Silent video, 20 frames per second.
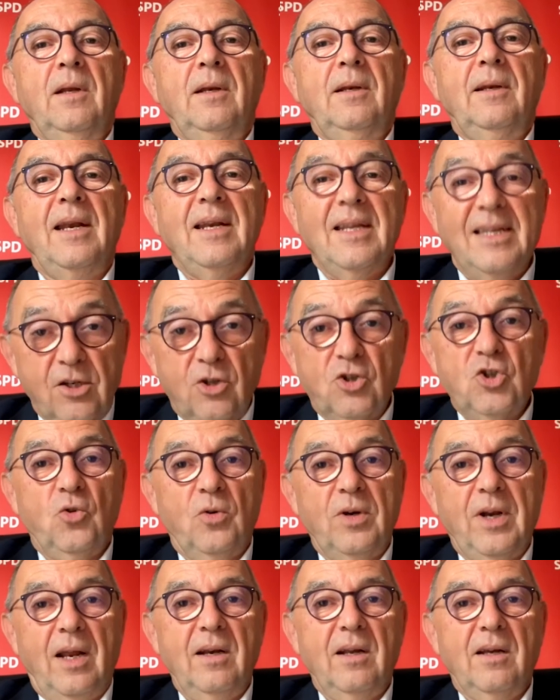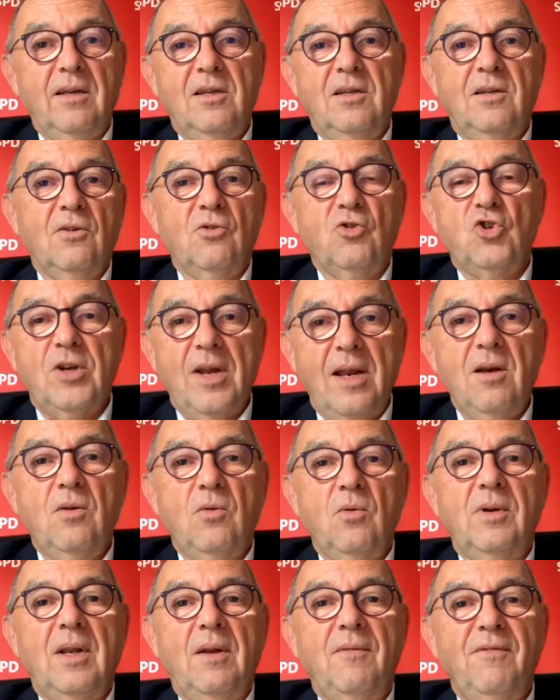dann ist er schon an der richtigen Stelle
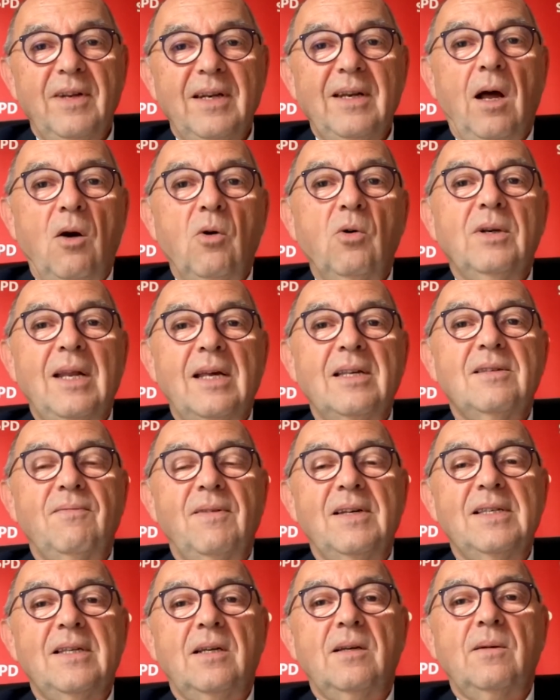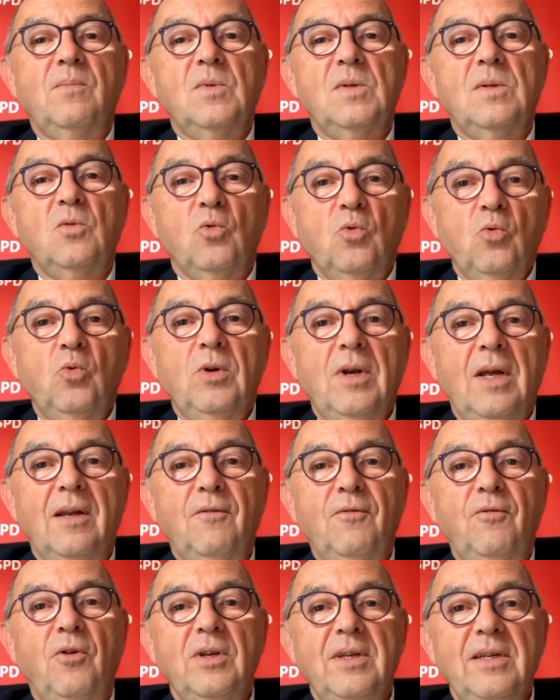und dann wird auch das, was er zu tun
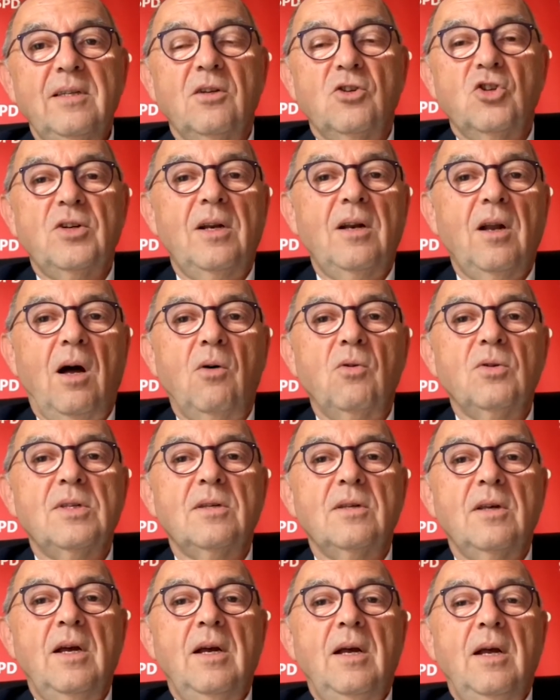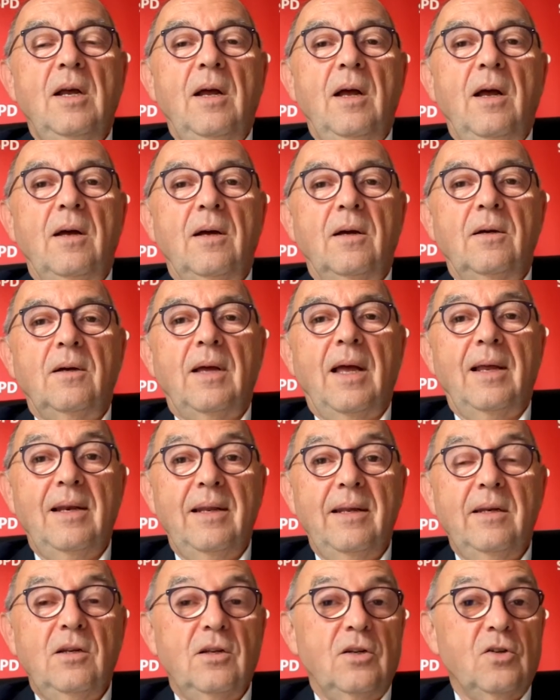hat, von dieser Stelle aus äh,
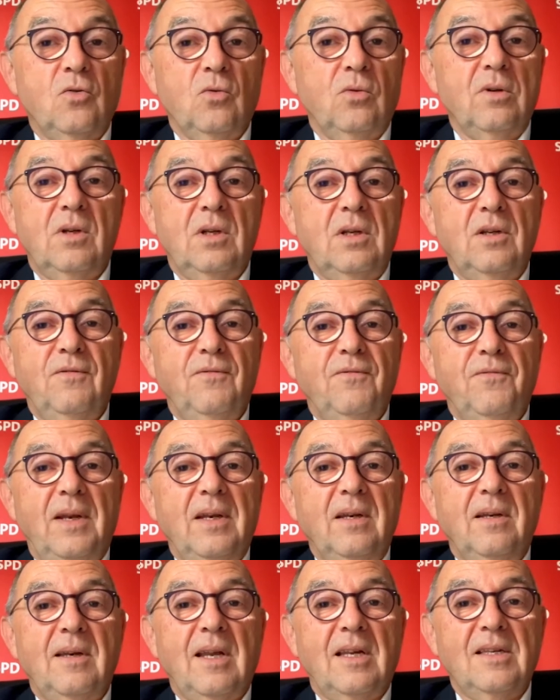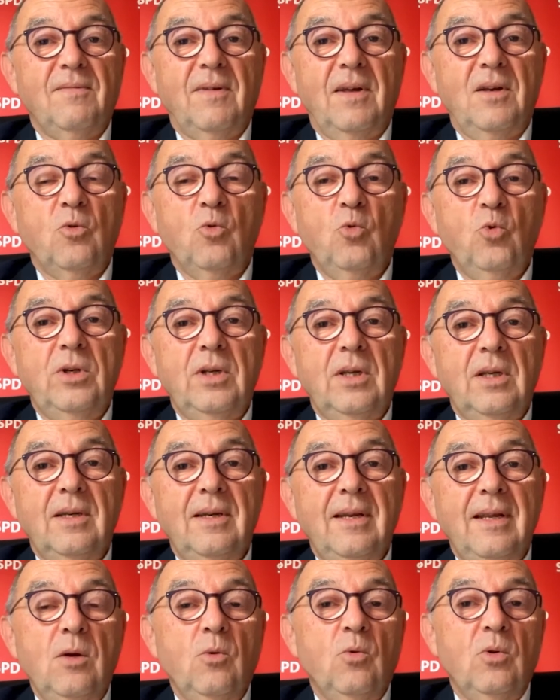erledigt. Und ich fand, das war eine gute
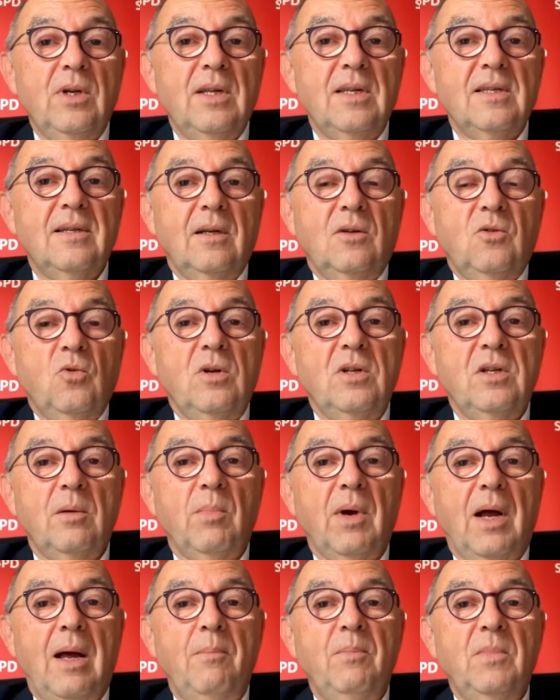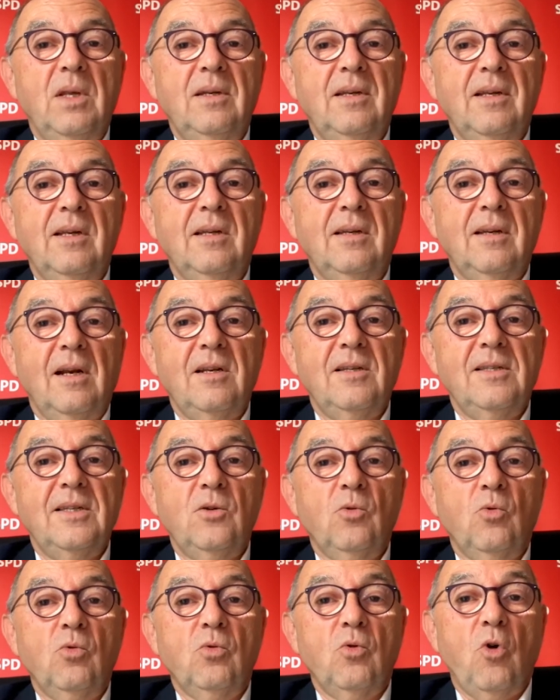Idee und die ist natürlich im Rahmen der
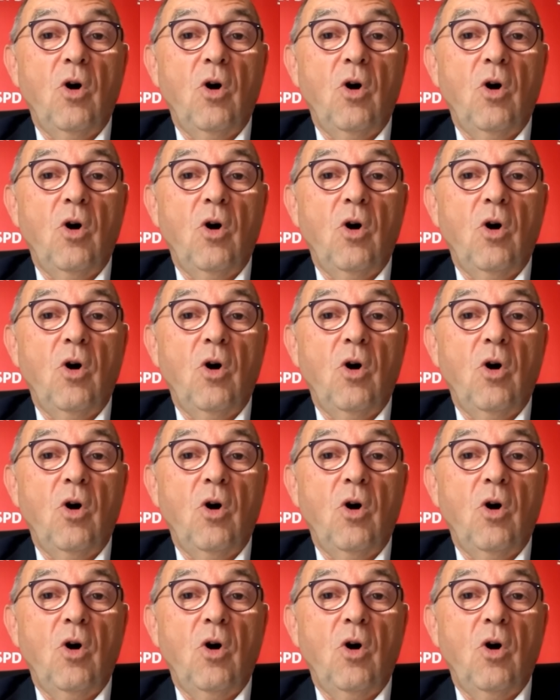Digitalisierung